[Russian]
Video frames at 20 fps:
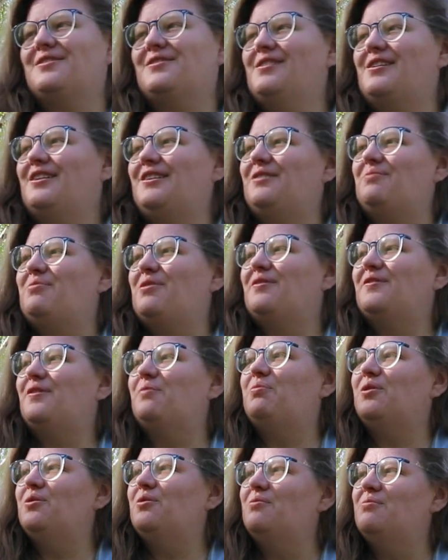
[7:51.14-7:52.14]
насколько это
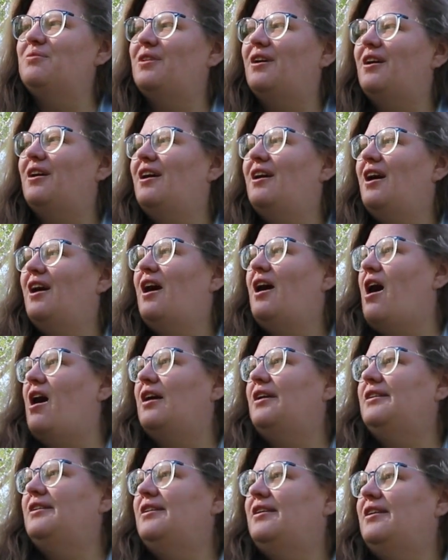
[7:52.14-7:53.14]
правдоподобно,
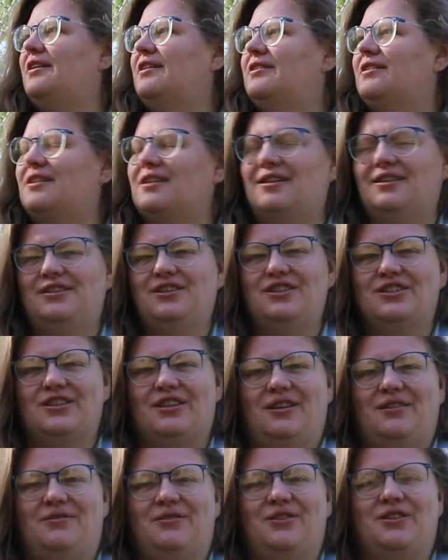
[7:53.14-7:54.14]
а не
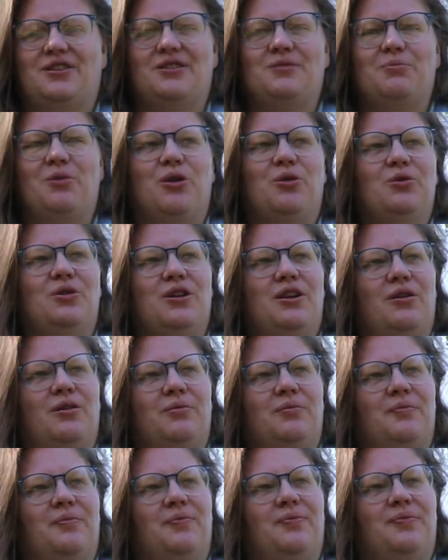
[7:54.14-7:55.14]
наркотическая
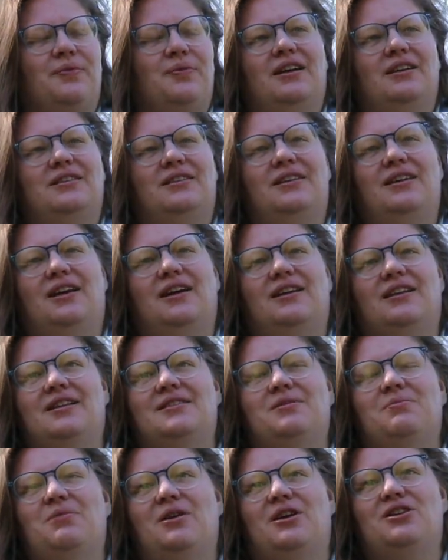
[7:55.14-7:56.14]
фантасмагория, это я
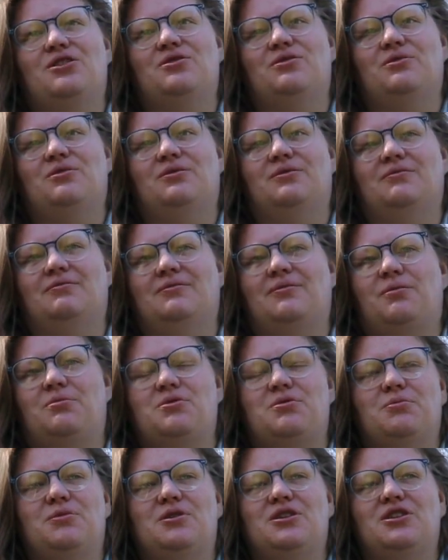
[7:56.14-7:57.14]
для себя еще, в
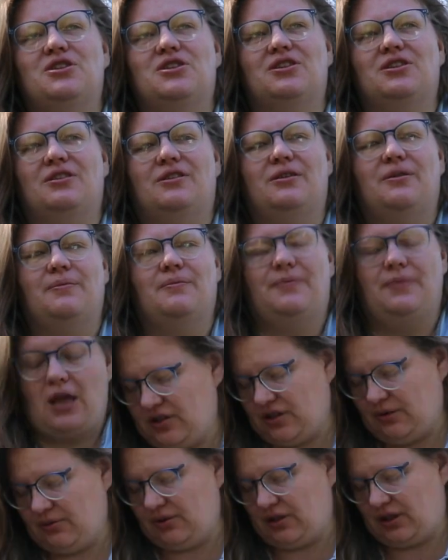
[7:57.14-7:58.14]
общем, не решила. В
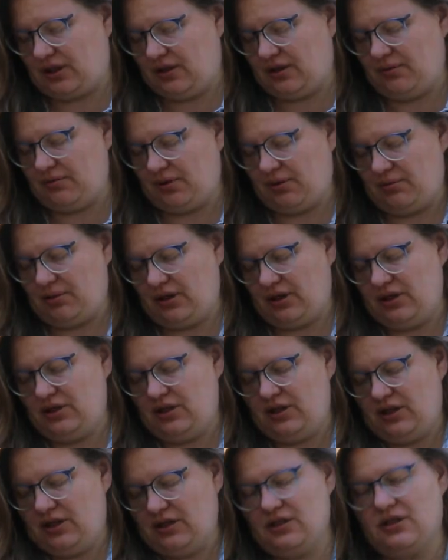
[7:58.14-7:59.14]
целом эта книга мне была
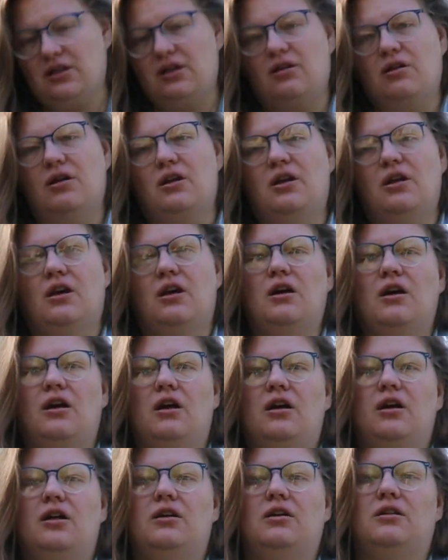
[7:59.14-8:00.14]
интересна
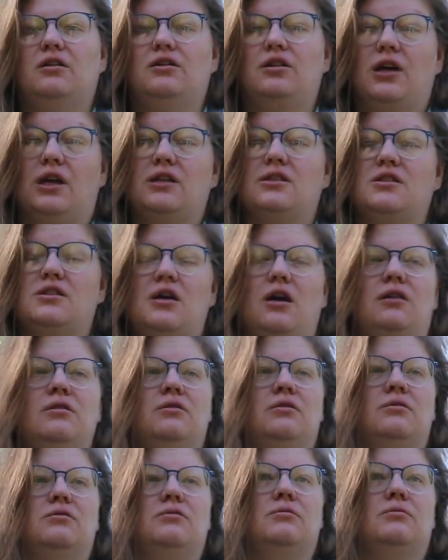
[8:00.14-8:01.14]
э, до конца,
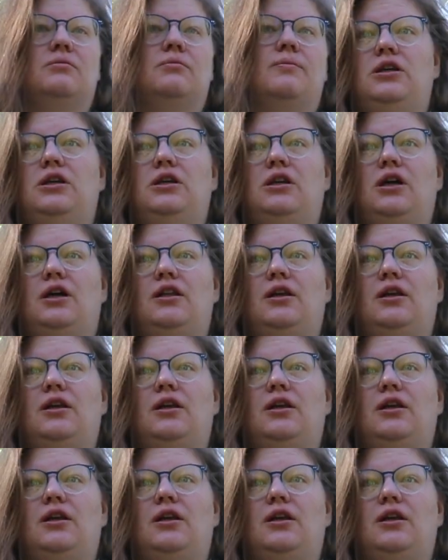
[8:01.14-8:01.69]
и